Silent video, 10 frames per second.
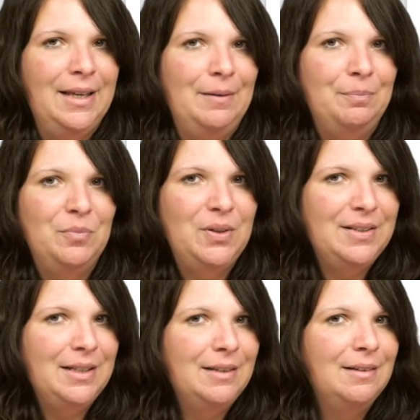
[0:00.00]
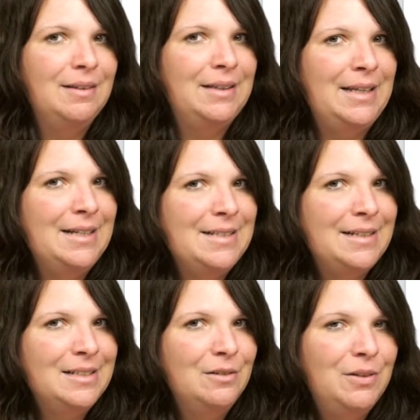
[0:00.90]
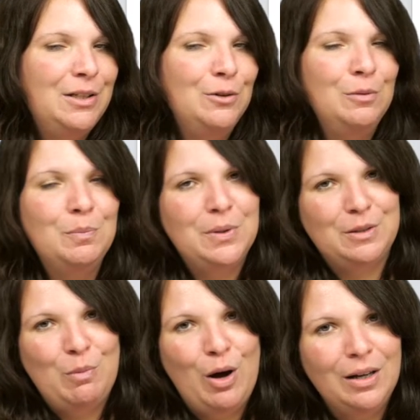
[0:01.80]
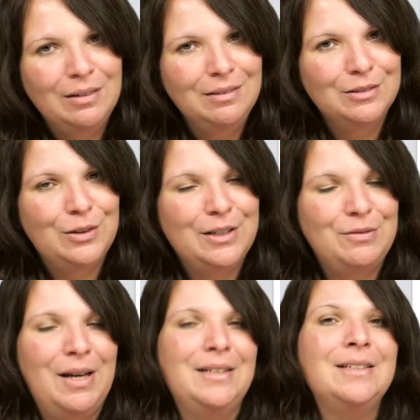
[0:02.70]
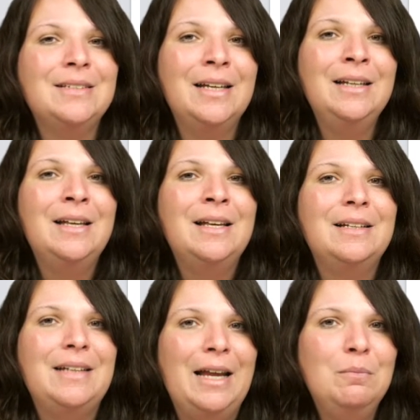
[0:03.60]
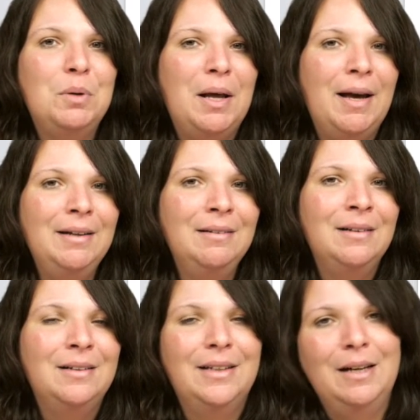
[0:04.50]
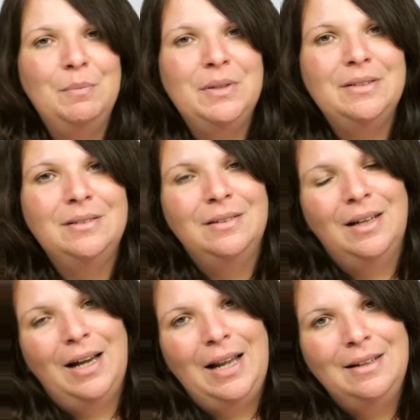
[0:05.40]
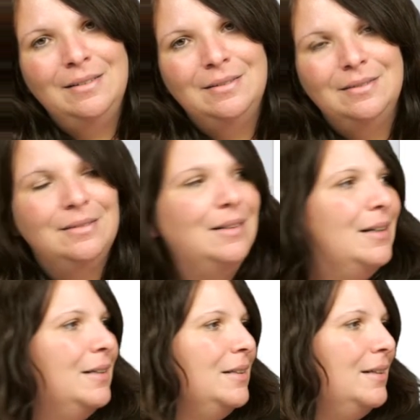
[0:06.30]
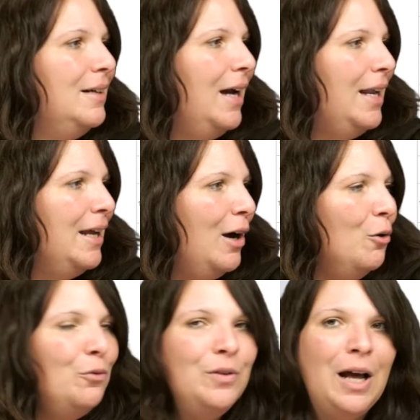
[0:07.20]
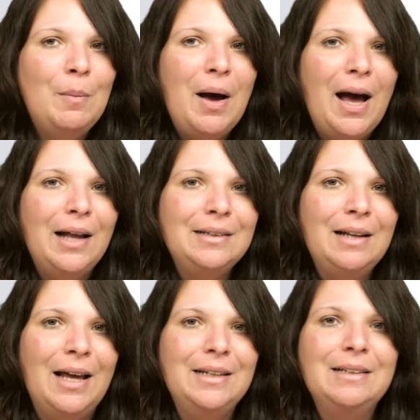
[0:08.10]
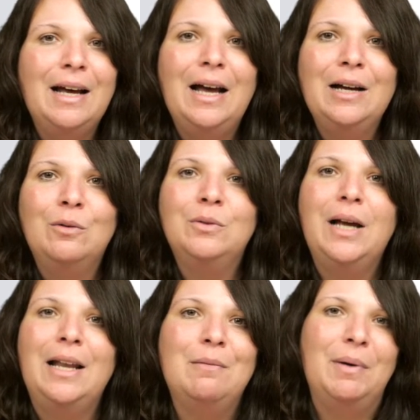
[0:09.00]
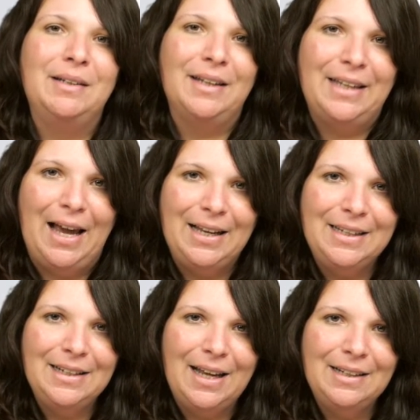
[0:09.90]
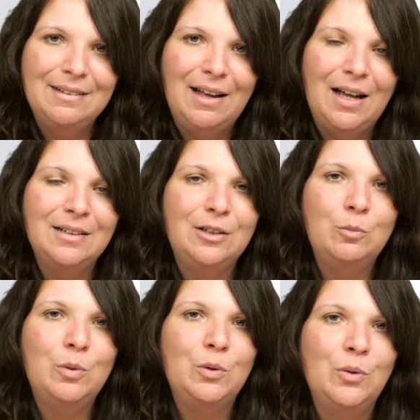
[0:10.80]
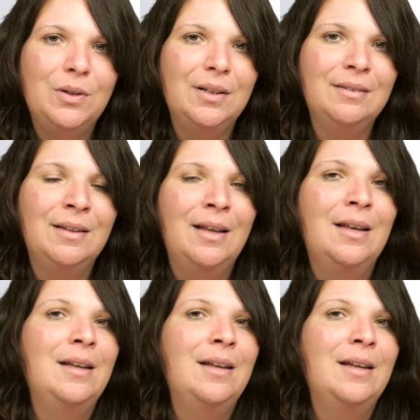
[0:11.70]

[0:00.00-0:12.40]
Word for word: Ja, wie gesagt, jedes einzelne Video bis morgen soll das fertig sein. Dein Plan, ja, bitte alle äh, alle Aufnahmearten eintragen und alle Materialien eintragen, die du benötigst.